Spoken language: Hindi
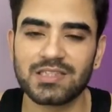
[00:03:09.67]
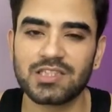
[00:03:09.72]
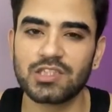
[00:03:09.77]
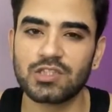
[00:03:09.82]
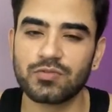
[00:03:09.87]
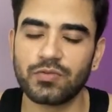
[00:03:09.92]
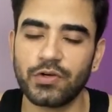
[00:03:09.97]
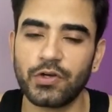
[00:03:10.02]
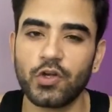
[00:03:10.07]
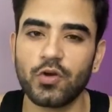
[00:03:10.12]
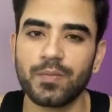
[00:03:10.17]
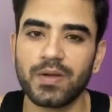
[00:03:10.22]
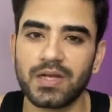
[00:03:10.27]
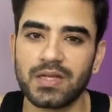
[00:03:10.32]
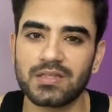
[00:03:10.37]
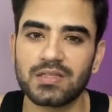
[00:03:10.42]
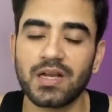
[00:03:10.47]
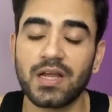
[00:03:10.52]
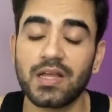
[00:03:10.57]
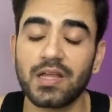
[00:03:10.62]
की इस वीडियो में
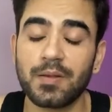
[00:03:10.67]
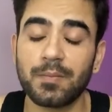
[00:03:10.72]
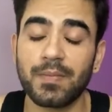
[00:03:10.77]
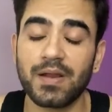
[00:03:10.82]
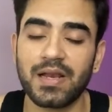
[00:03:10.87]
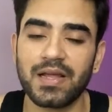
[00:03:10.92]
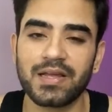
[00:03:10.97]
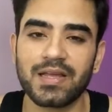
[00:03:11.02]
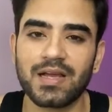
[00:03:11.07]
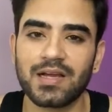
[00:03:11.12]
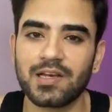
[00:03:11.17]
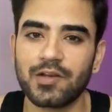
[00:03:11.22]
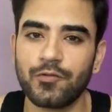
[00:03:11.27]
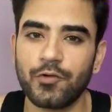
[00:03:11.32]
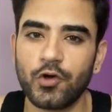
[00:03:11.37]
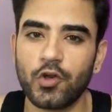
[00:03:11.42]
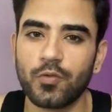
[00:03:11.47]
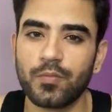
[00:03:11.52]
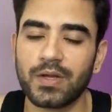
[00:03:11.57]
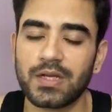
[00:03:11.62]
इतना ही मिलेंगे अगली
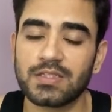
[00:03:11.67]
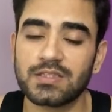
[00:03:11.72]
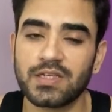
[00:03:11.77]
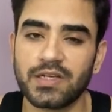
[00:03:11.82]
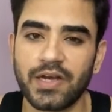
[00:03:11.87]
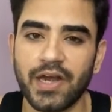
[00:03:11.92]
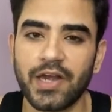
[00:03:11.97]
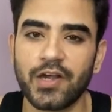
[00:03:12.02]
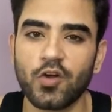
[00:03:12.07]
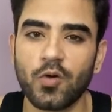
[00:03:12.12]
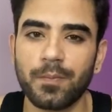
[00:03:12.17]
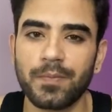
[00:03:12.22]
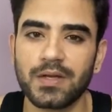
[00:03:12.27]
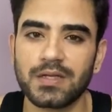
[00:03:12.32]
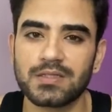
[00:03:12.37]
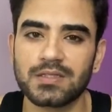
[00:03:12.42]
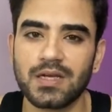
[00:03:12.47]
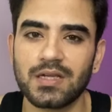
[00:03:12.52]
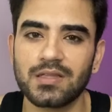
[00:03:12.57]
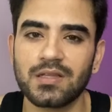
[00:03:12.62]
वीडियो में किसी नए टॉपिक
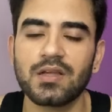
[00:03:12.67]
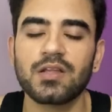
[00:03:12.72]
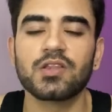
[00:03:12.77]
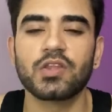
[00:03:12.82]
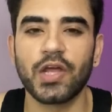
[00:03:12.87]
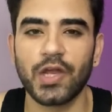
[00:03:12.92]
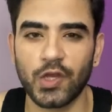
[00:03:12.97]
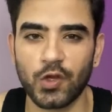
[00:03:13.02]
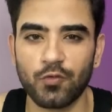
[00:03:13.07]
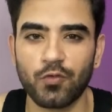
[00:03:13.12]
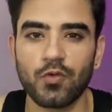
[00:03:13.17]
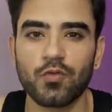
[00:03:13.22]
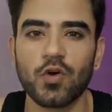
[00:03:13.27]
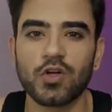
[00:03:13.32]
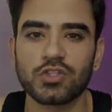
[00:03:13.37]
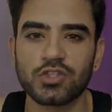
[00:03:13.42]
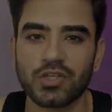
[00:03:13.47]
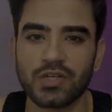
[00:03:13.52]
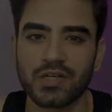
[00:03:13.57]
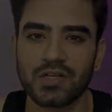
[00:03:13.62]
के साथ थैंक यू फॉर
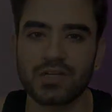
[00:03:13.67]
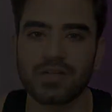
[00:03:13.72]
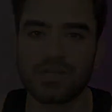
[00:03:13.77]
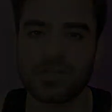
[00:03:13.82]
वॉचिंग